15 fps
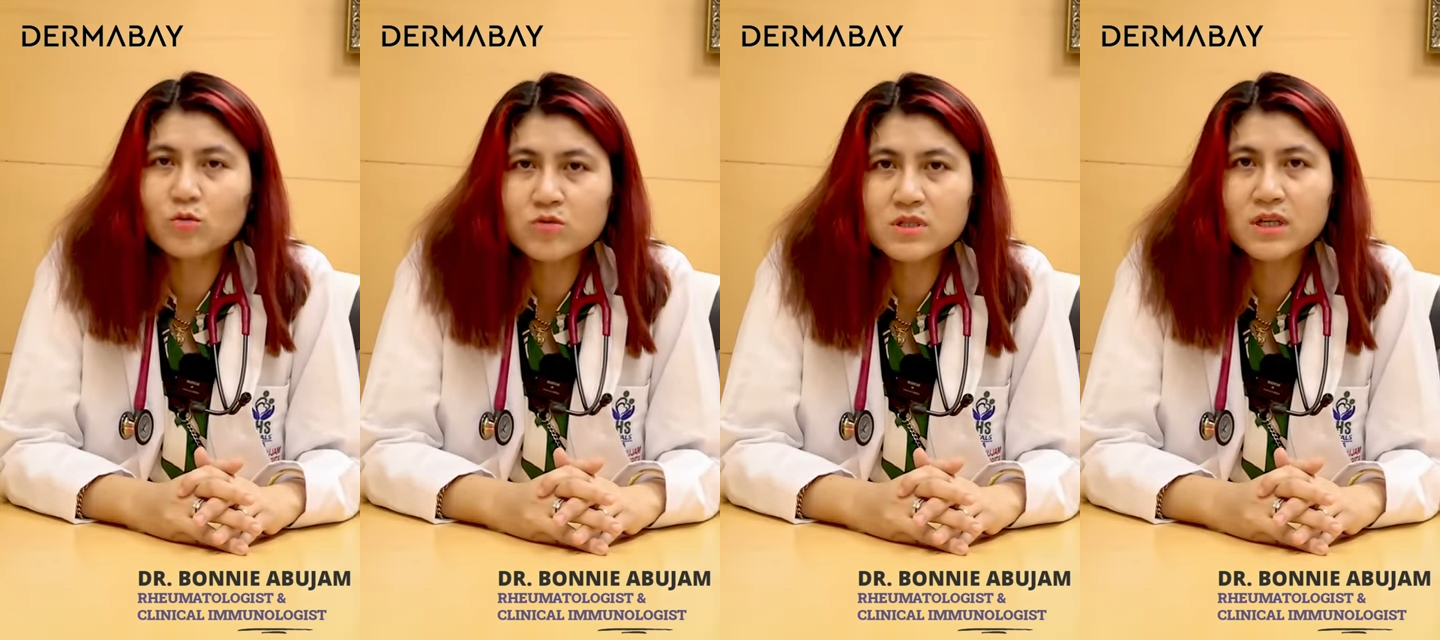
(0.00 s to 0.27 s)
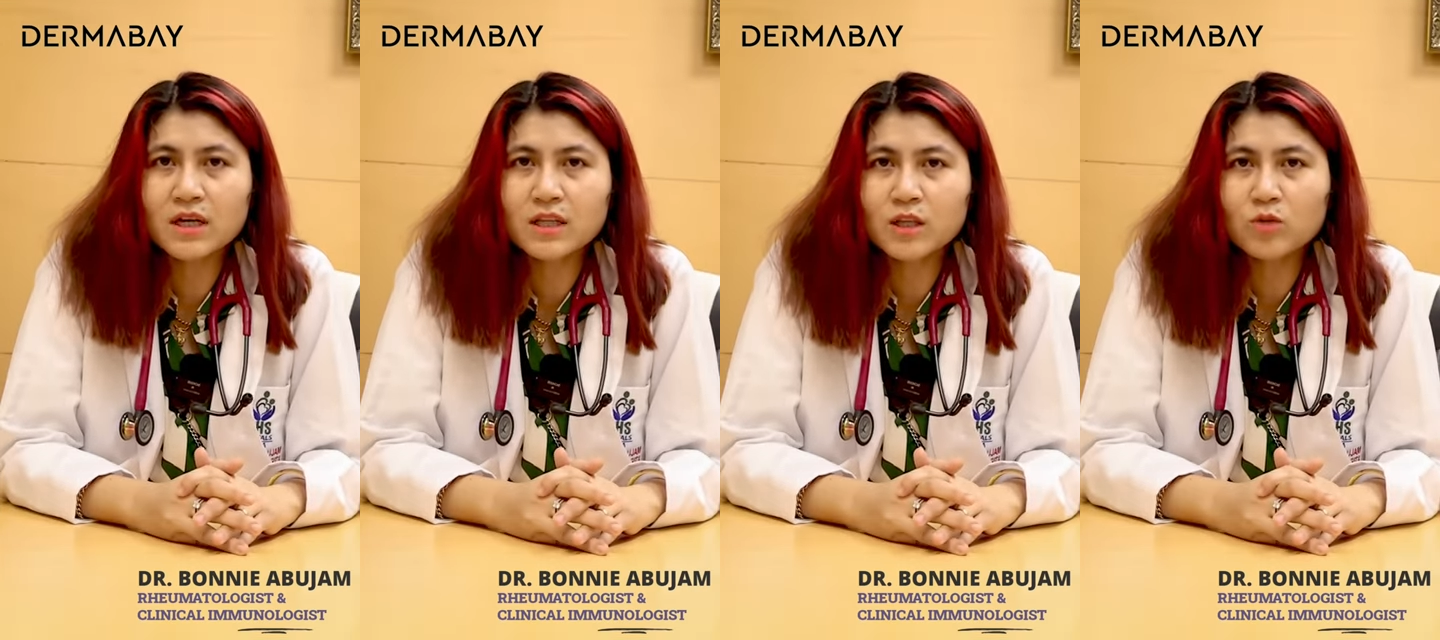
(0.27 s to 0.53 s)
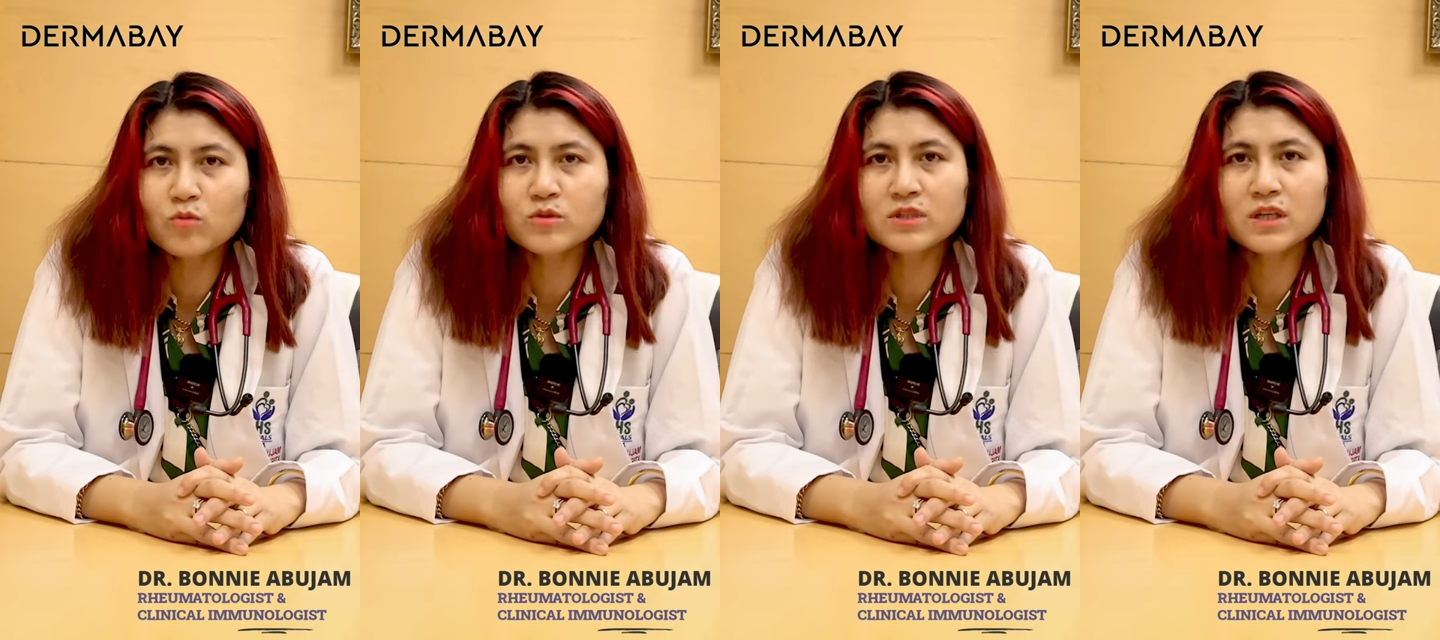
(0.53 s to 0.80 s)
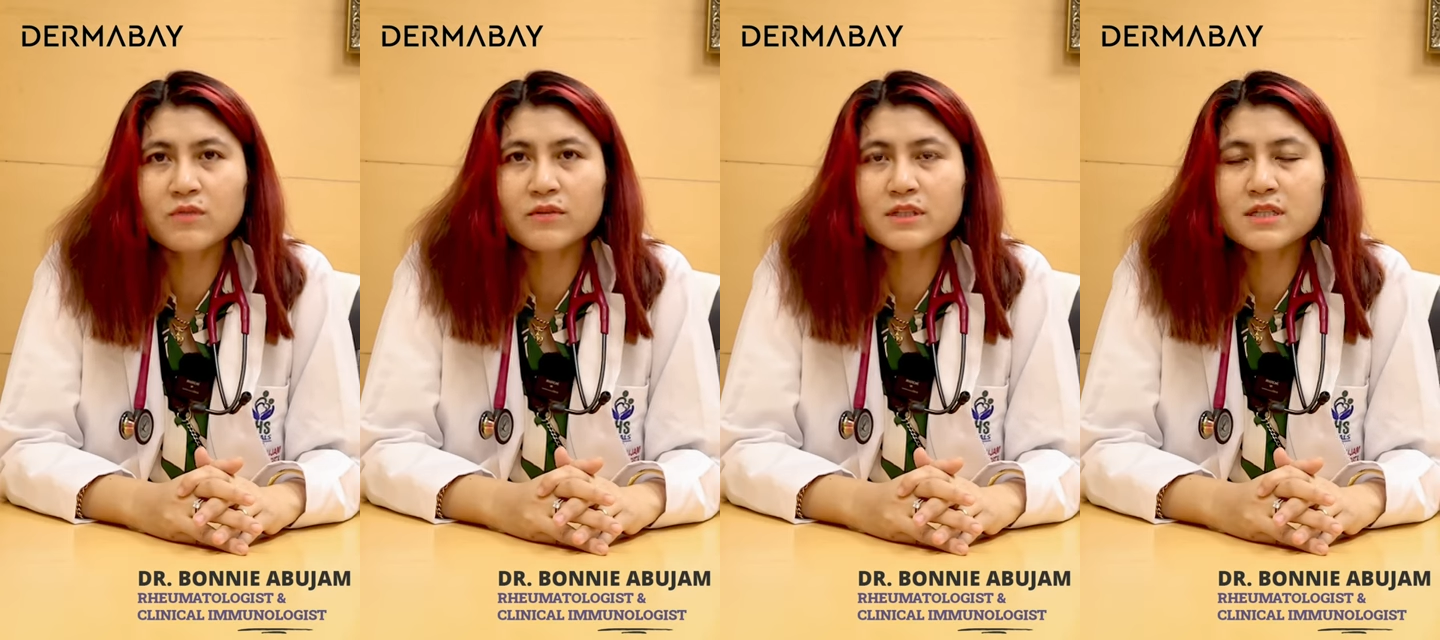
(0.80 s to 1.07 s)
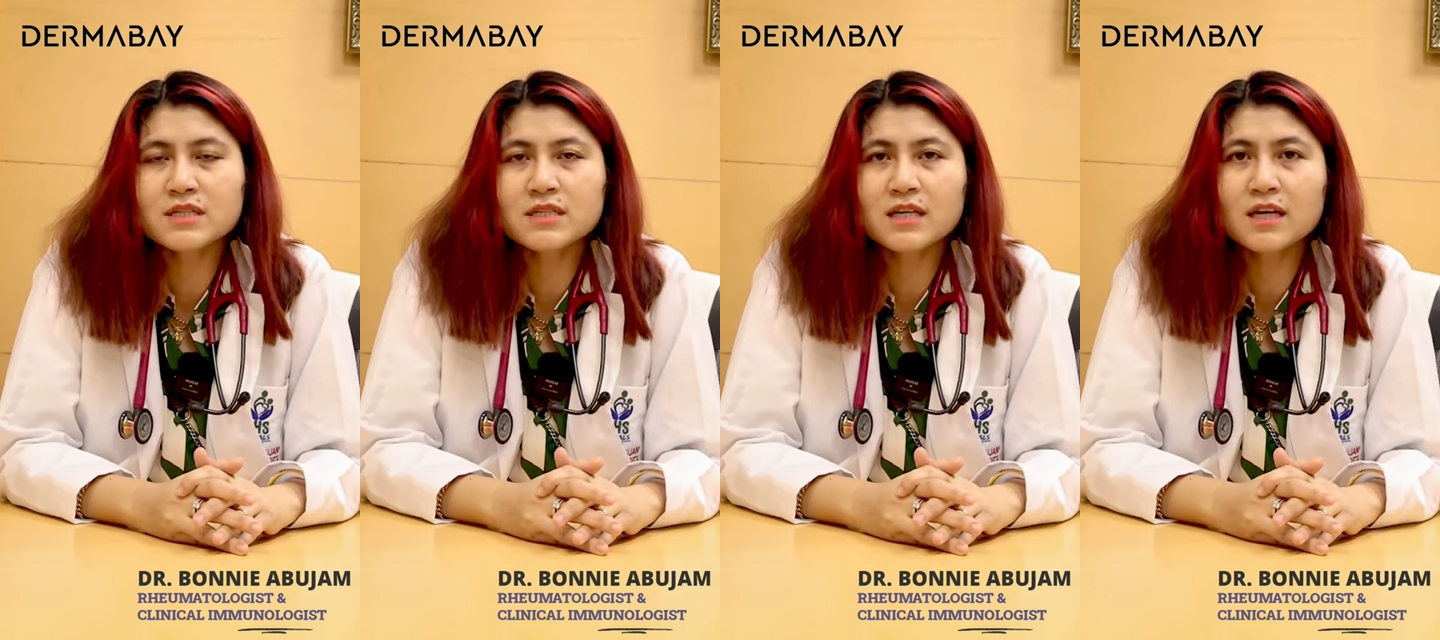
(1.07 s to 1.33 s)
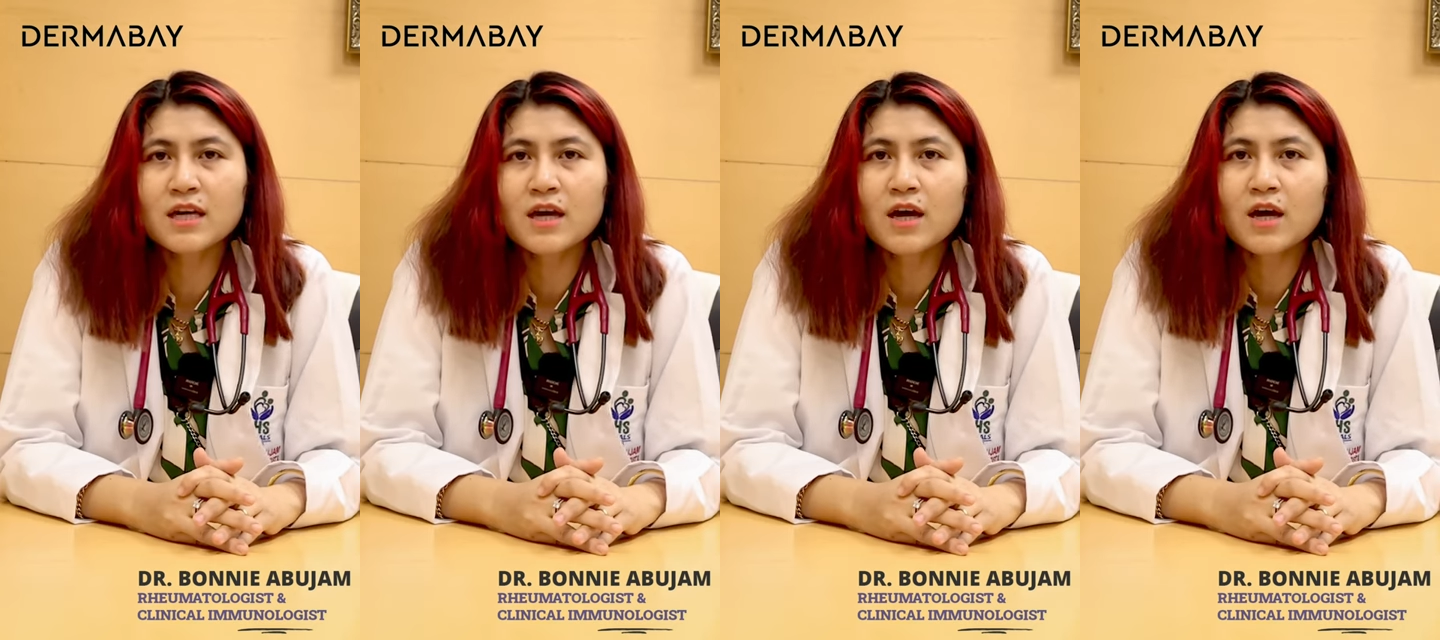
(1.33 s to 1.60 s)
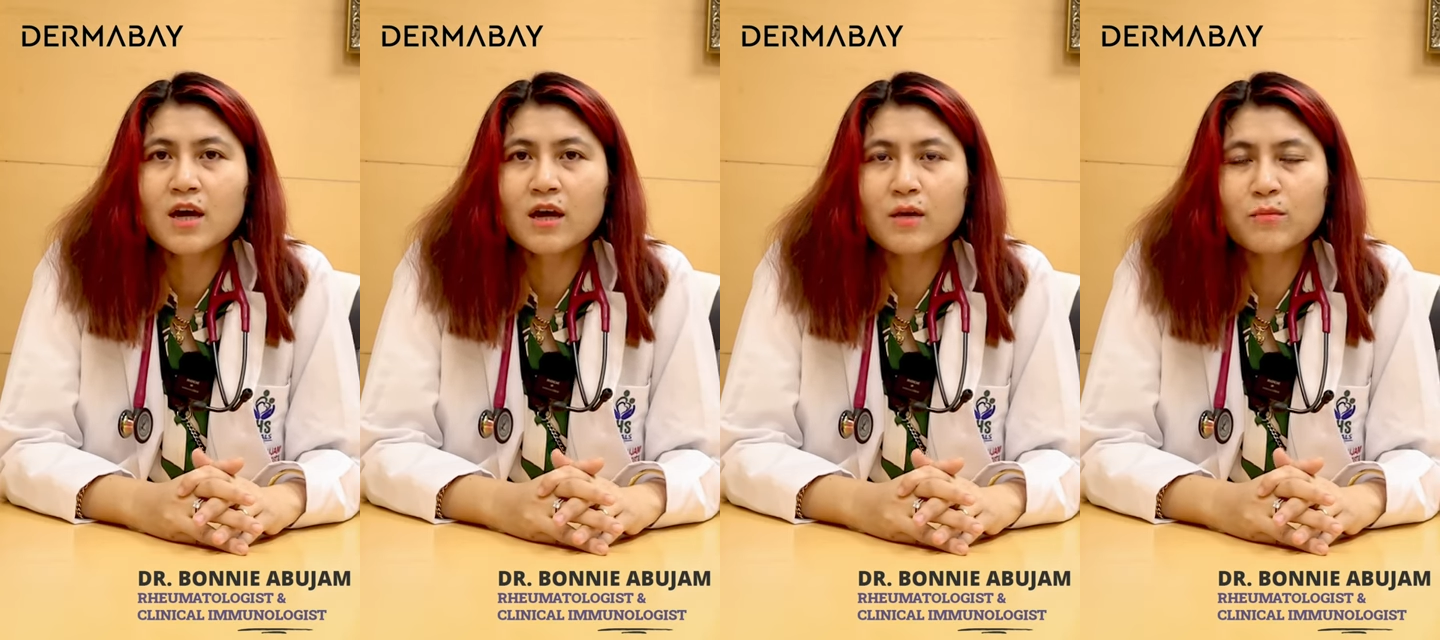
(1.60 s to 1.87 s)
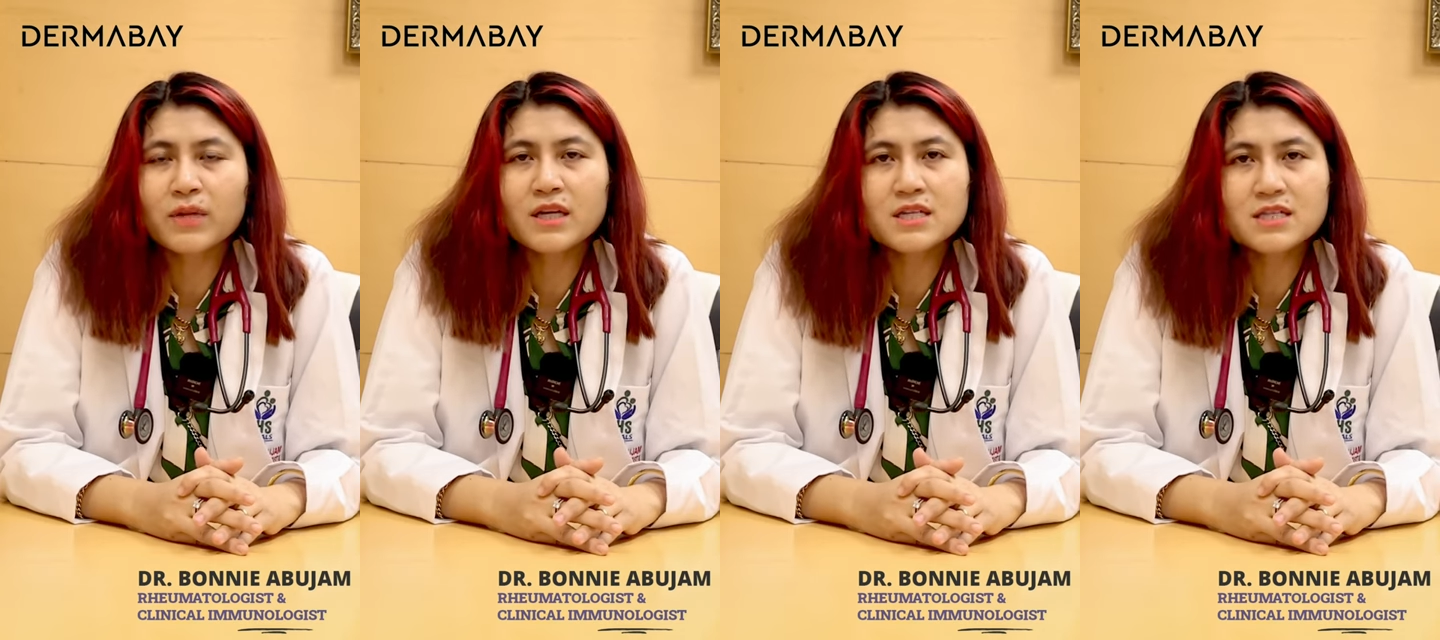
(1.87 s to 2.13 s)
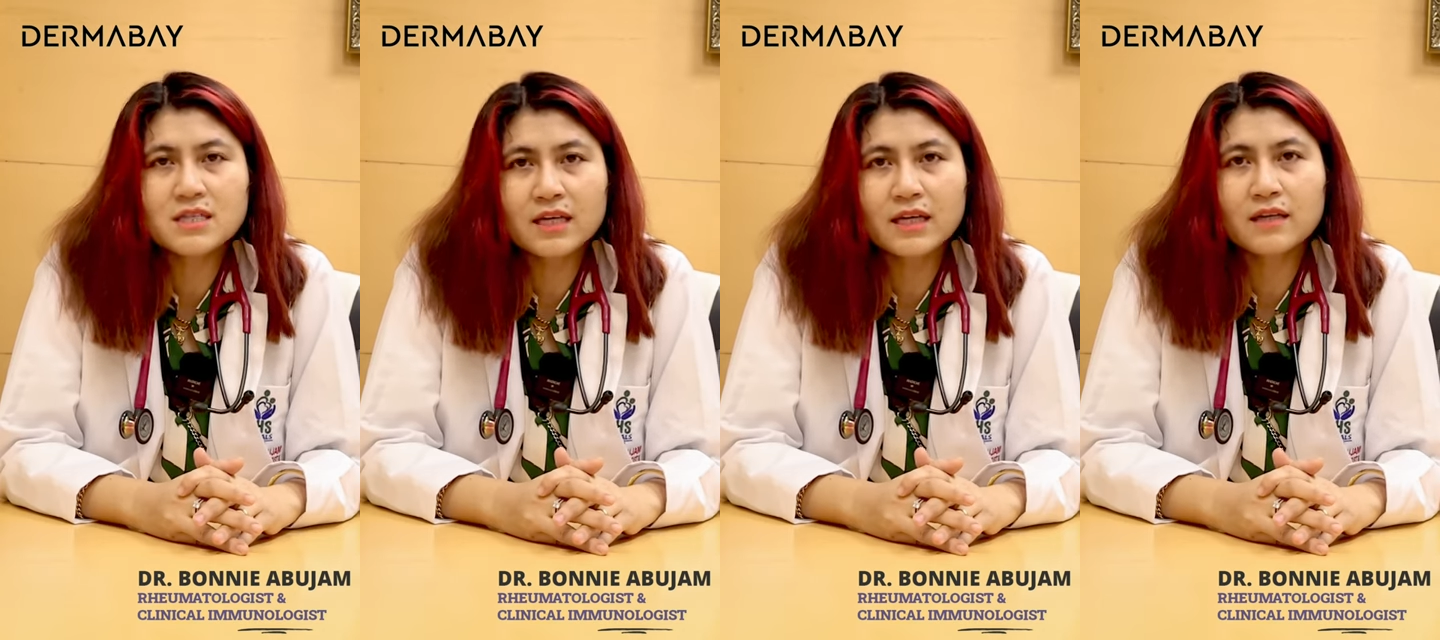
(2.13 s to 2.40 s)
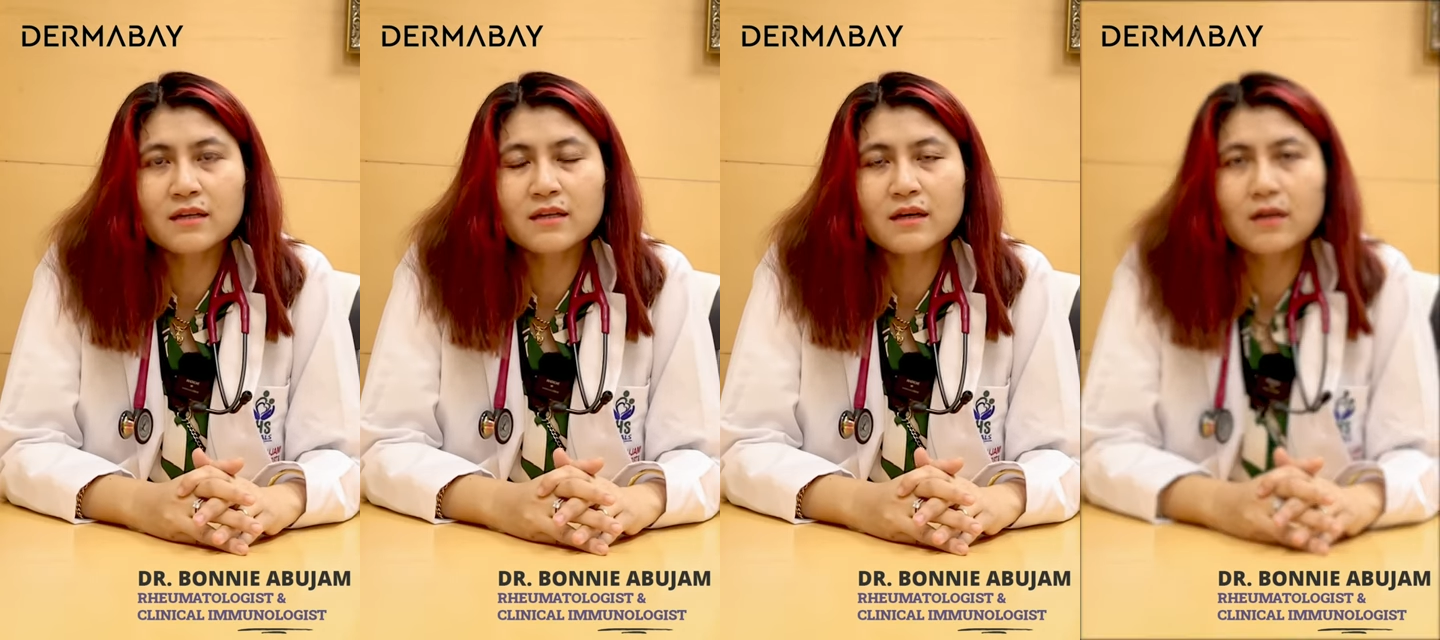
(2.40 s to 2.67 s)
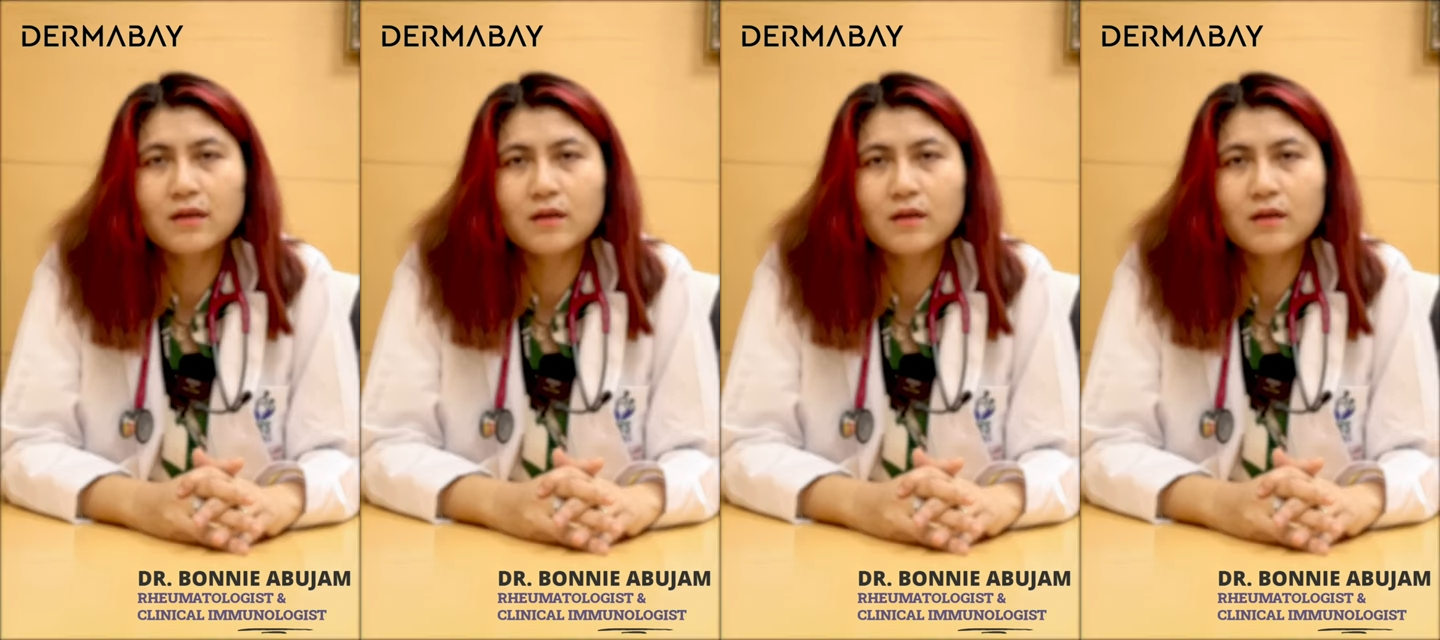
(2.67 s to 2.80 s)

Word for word: यूज़ करती हूँ उसकी वजह से मेरी स्किन